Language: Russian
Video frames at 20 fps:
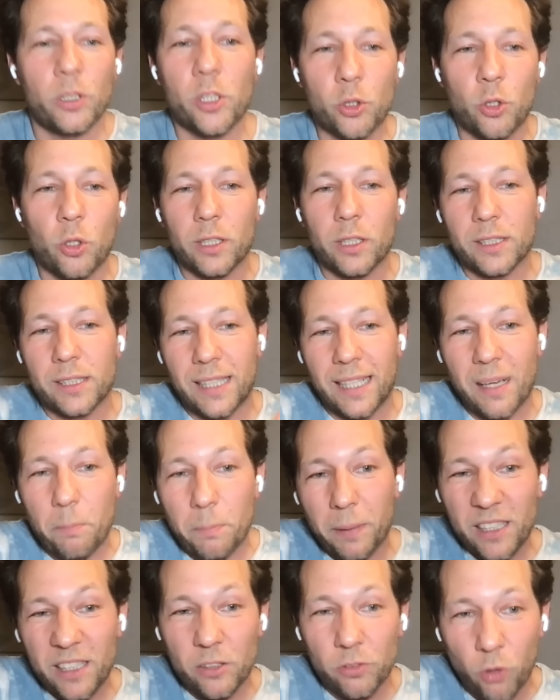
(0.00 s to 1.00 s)
не сколько страна
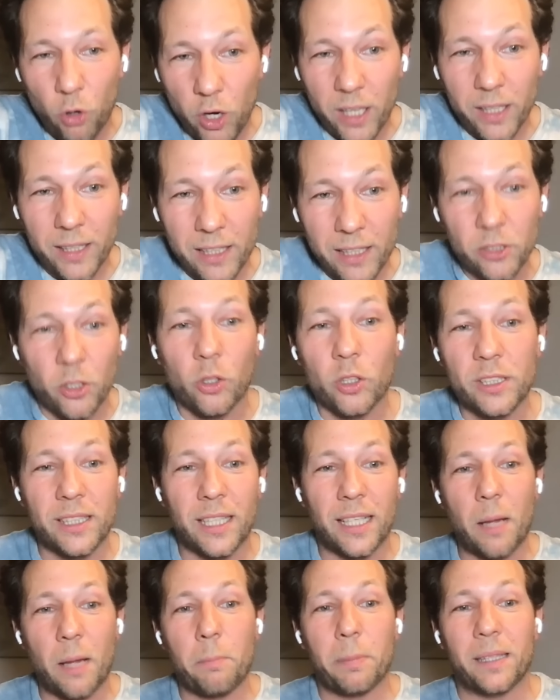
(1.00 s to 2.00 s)
производит, а сколько
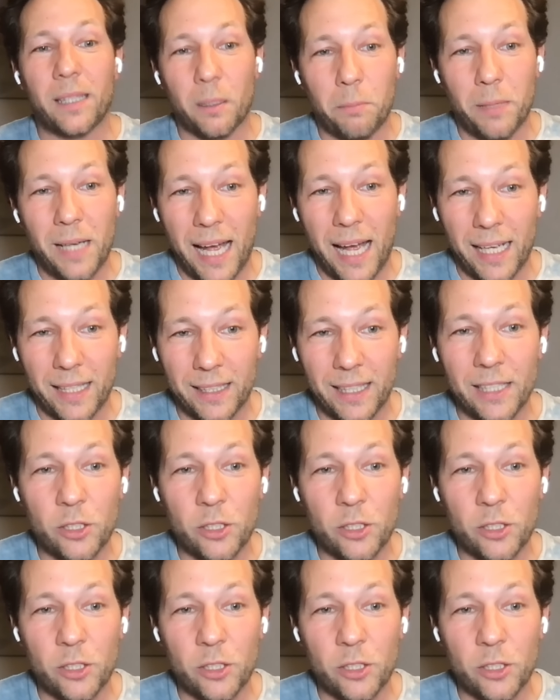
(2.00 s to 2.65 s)
страна потребляет.